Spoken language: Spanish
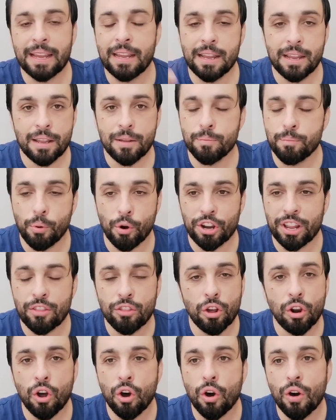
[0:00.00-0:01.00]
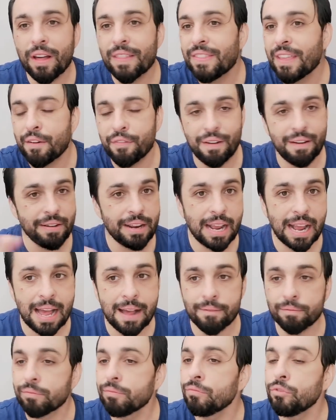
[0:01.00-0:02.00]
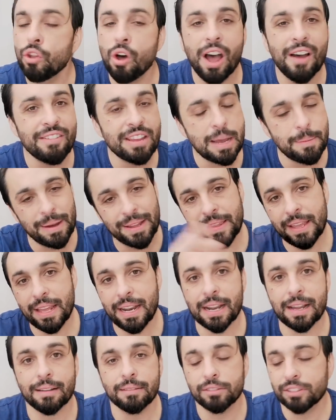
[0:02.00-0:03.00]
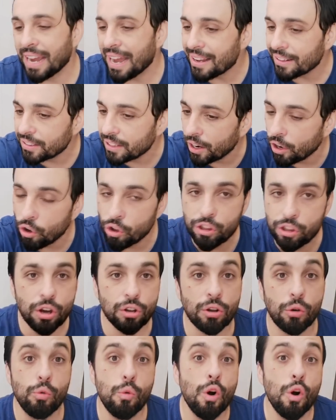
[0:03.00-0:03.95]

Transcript: y poniéndolo de fábrica no había manera, ya se jodió.